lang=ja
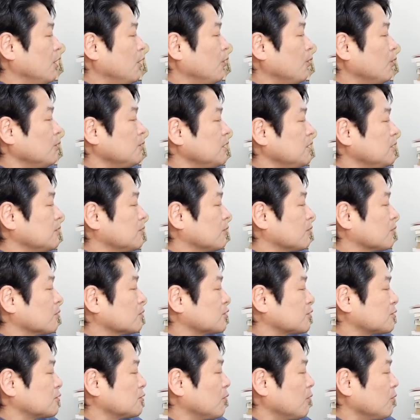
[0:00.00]
本人の
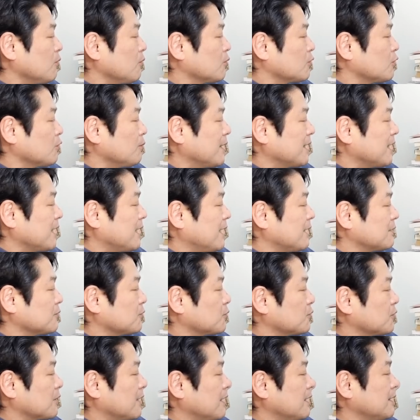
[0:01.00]
素の言葉である
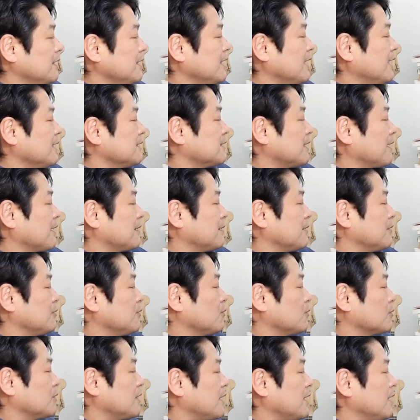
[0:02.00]
ことが理解されている
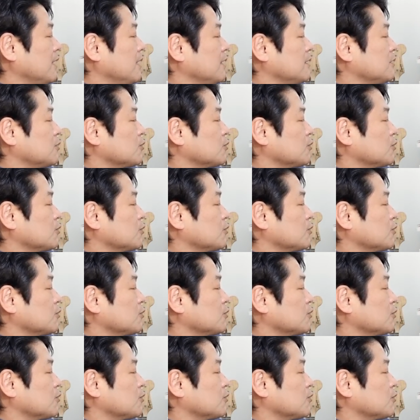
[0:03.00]
ようで、